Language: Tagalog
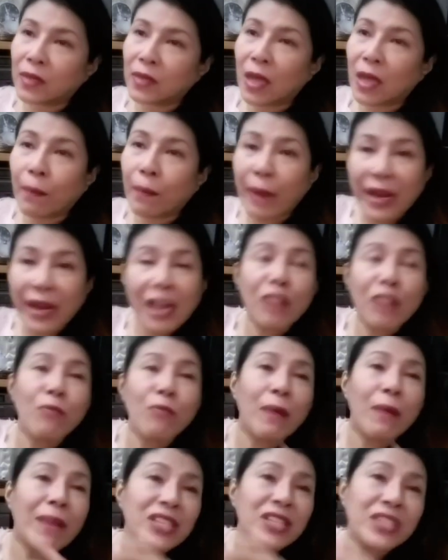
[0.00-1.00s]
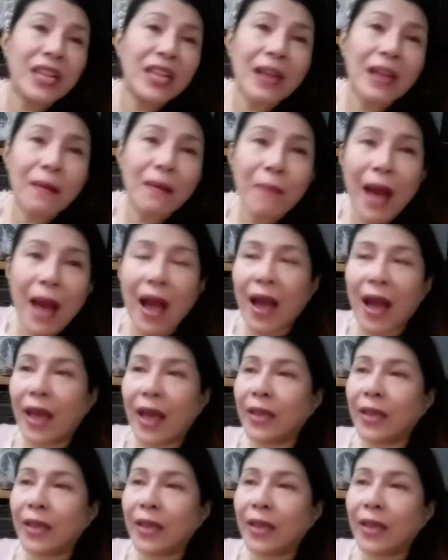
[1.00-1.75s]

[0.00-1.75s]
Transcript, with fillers: para lumabas siya ng bahay